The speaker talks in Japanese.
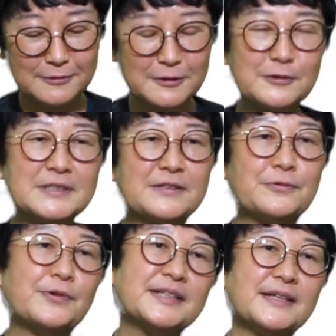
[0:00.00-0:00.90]
ングニョンさん
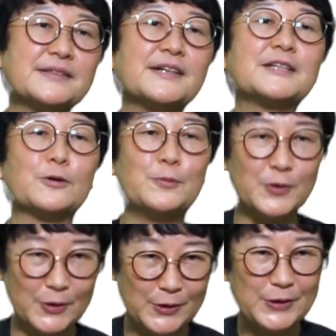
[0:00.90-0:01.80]
のファンだった人
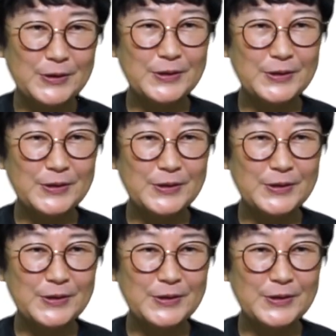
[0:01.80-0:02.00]
も